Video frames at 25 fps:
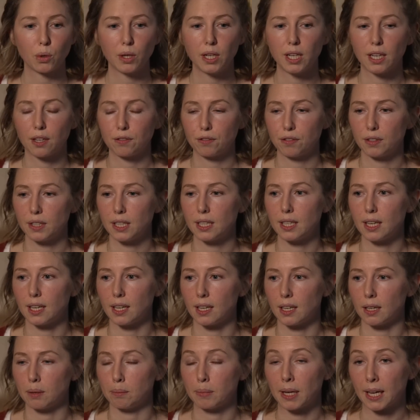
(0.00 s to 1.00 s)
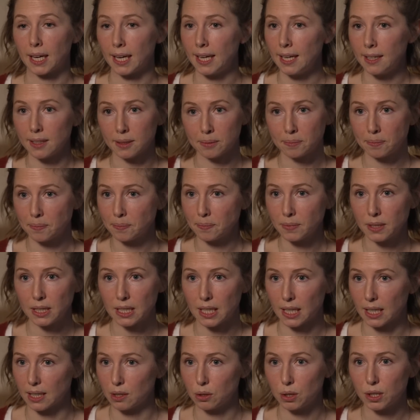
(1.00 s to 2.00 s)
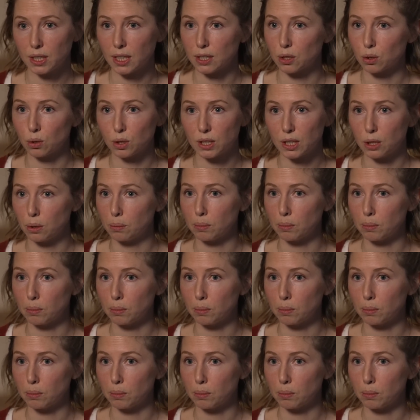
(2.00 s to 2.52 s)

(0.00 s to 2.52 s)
il a fait de la marelle. Il a réussi à sauter une